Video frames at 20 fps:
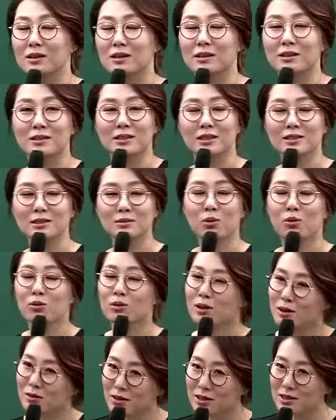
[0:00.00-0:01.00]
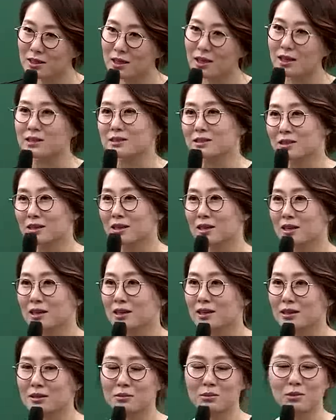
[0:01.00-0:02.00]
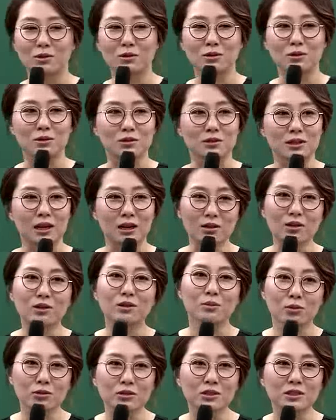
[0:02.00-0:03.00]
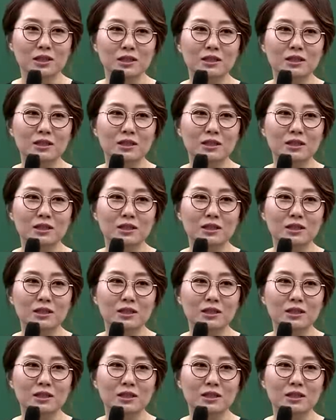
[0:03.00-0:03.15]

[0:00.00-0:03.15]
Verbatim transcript: 예, 사실 보라고 하는 게 아니라 뭐 딴 걸 보니